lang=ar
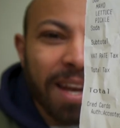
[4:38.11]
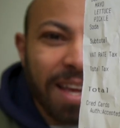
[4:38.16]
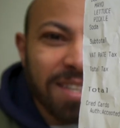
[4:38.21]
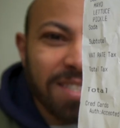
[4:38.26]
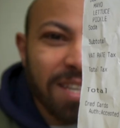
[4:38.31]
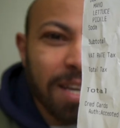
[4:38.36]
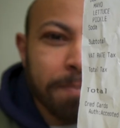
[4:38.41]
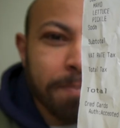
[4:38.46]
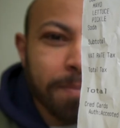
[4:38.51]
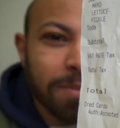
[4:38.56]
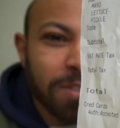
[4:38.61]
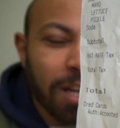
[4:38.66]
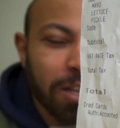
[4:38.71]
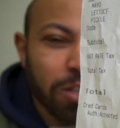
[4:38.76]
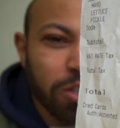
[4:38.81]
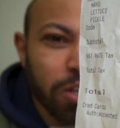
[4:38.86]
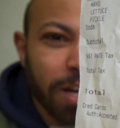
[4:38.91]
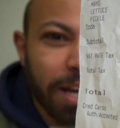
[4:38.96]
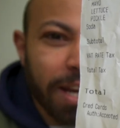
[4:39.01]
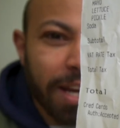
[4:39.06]
الحساب
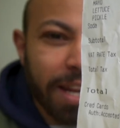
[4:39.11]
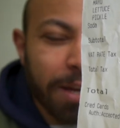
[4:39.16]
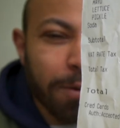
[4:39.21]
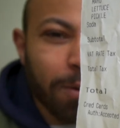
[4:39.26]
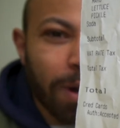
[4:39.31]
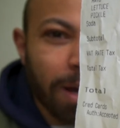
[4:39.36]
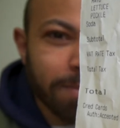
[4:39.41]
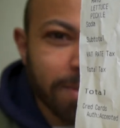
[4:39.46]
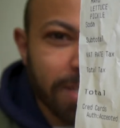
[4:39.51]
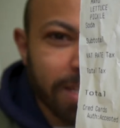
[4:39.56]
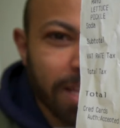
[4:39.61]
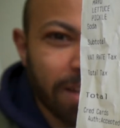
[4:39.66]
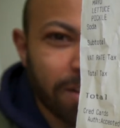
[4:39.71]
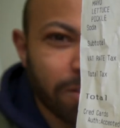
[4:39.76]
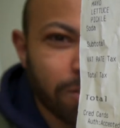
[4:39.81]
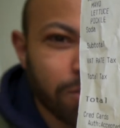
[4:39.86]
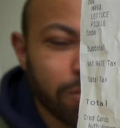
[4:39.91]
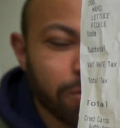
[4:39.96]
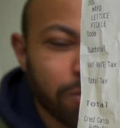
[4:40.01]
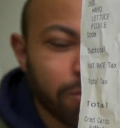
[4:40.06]
19 جنيه و50
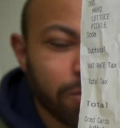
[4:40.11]
قرش